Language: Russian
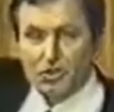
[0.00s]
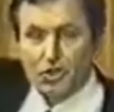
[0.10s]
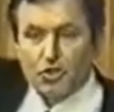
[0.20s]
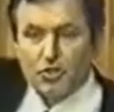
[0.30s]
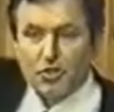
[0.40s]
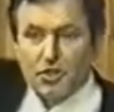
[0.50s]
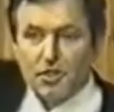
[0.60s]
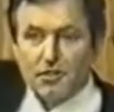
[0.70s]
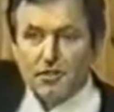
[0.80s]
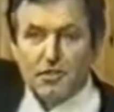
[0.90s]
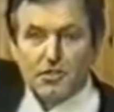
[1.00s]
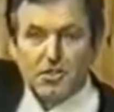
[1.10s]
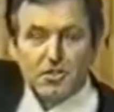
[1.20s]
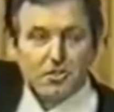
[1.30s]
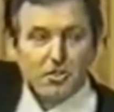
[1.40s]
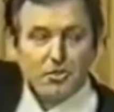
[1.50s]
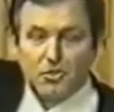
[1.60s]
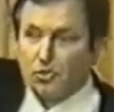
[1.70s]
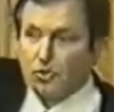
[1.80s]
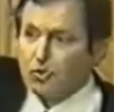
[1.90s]
Это жесткая
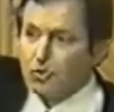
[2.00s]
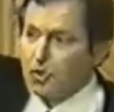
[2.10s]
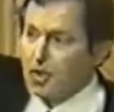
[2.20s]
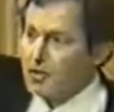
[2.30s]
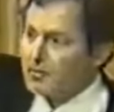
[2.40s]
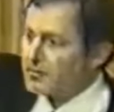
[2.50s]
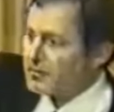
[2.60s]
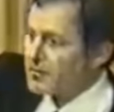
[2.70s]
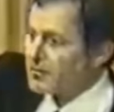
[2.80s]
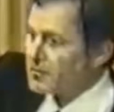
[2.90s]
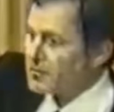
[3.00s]
энергетическая структура.